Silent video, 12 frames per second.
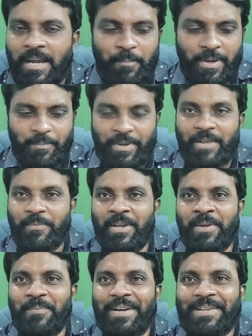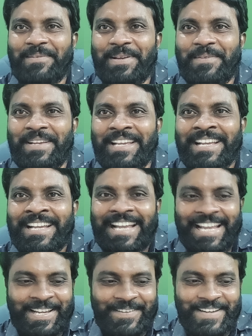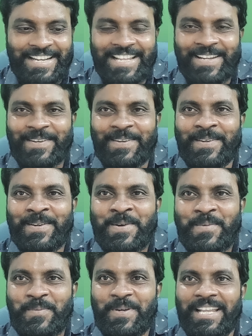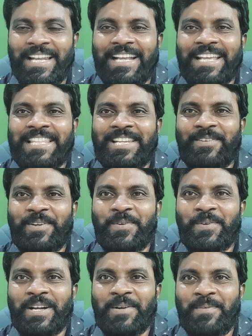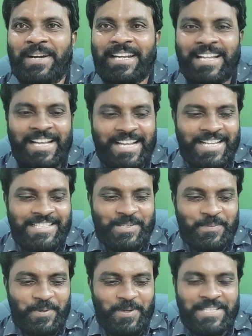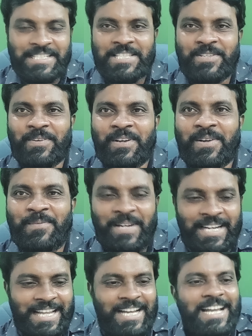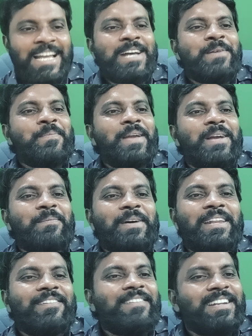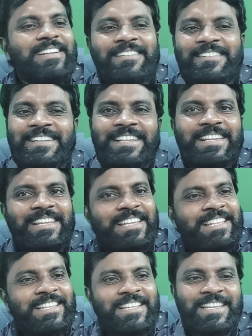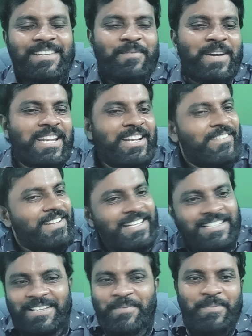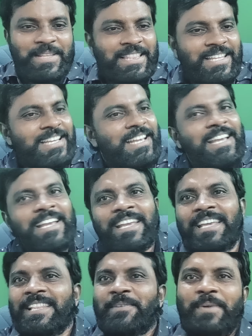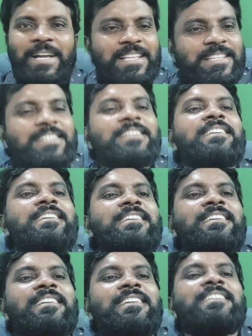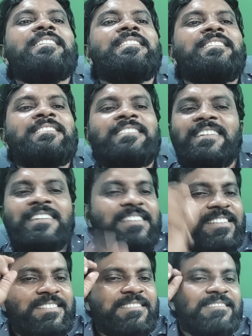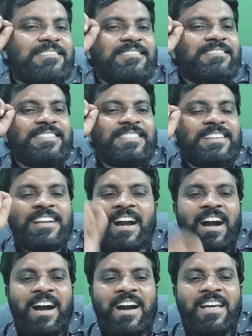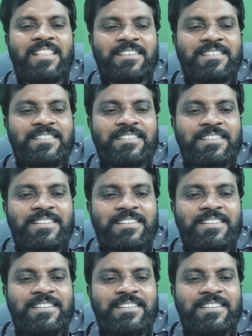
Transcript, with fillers: అమ్మ మనమేమి మనమేమి ఏమంటారు మూడు నెలల కిందటి వరకు ఒక మాట ఎగ్జిట్ పోల్ వచ్చేందుకు ఒక మాట పేపర్లు పట్టుకొని ఇది మొన్నటి వరకు చెప్పింది ఇది మంచి ఇది చెడ్డు ఇది కాదు